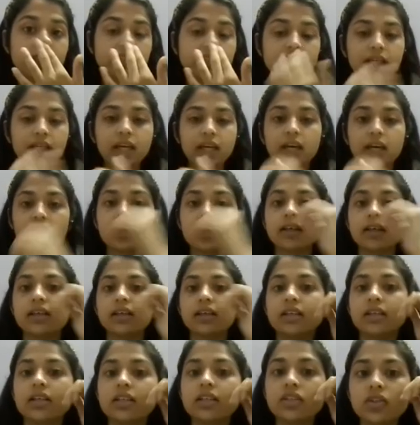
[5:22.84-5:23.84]
ठीक है
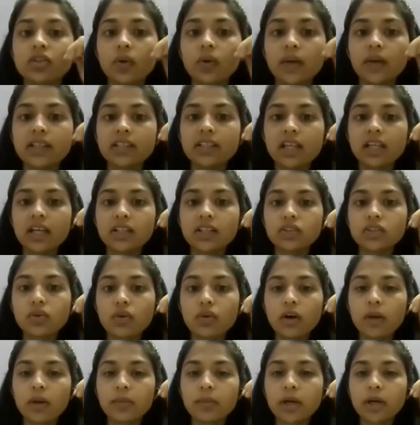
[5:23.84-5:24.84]
सो so, इसलिए
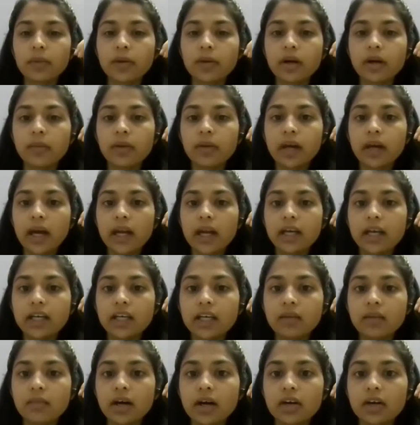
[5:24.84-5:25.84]
इसको हम कभी कभी
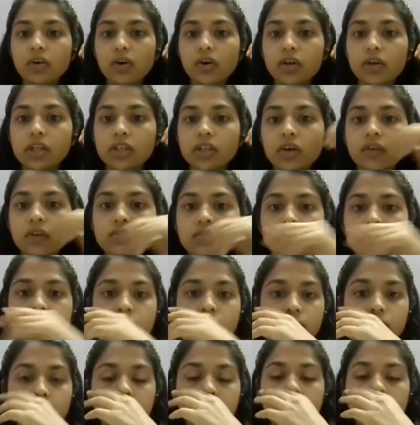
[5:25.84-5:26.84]
एंटी मार्कोनिकोव
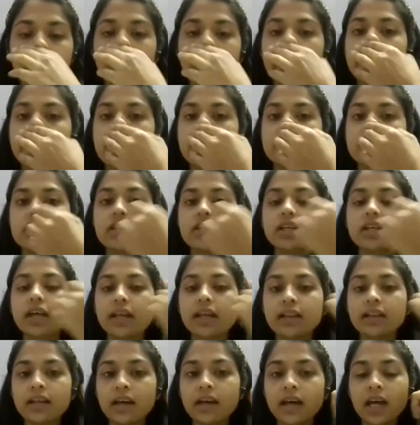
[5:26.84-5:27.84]
रूल या एडिशन
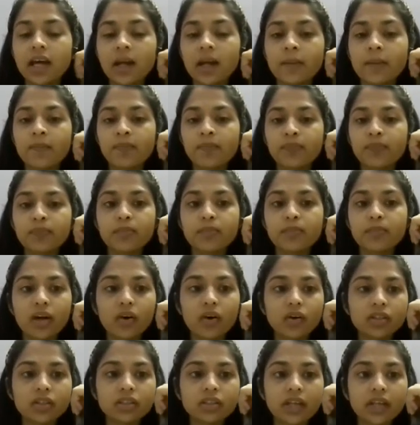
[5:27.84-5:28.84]
कहते हैं
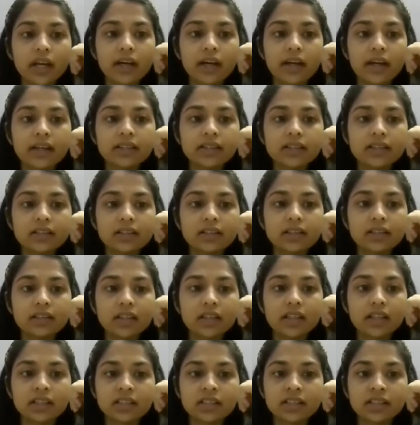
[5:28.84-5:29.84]
परऑक्साइड इज
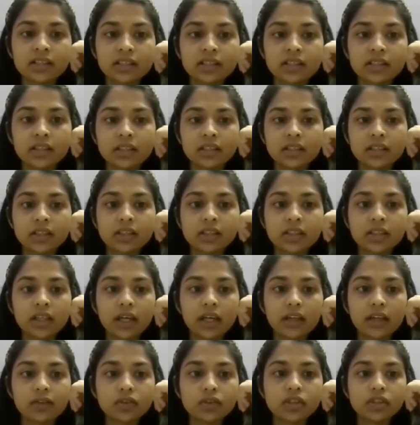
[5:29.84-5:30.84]
दिस
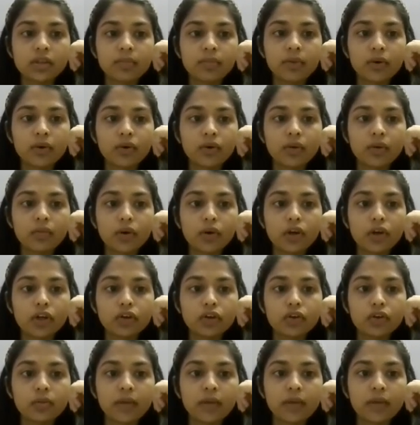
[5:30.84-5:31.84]
ठीक है तो जब भी कोई
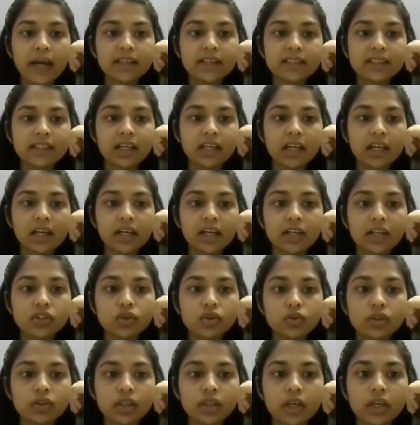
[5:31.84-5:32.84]
मॉलिक्यूल में ऐसी
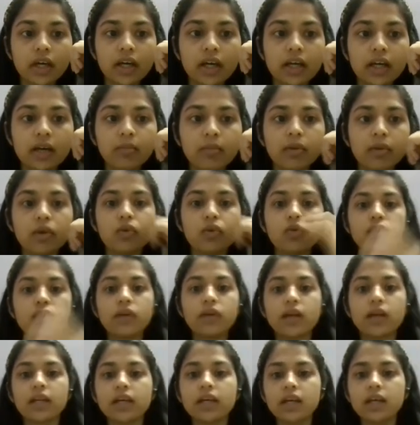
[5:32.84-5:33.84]
लिंकेज होती है डबल ओ
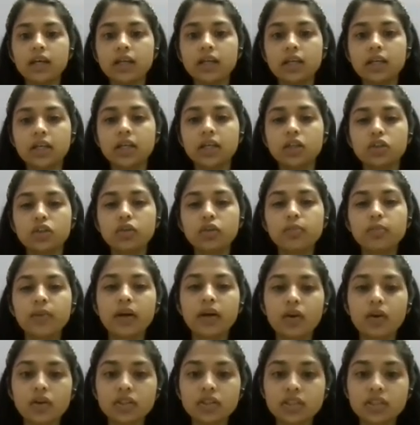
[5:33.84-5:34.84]
वाली तो
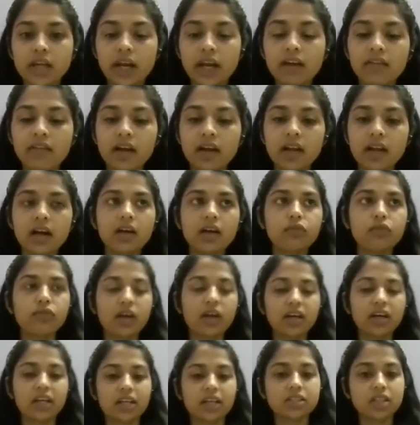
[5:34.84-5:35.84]
परोक्साइड वाला
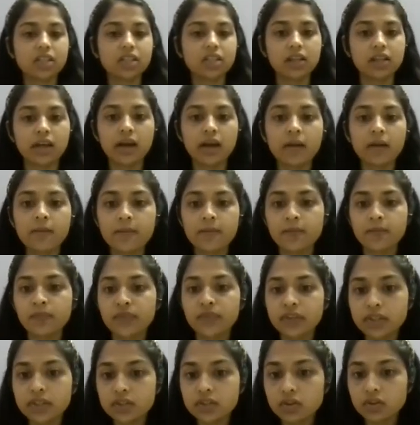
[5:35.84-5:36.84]
इफेक्ट आ जाता है
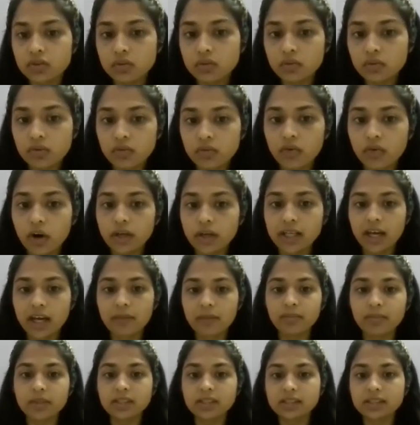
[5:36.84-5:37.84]
सो वॉट
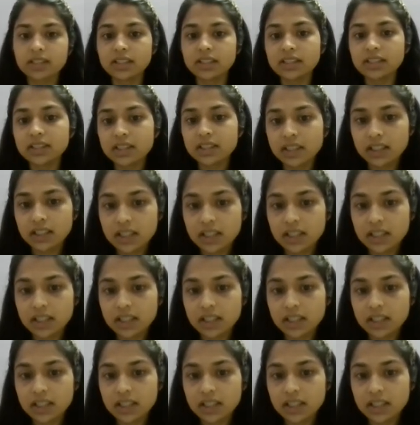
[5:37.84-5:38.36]
हैपन्स इज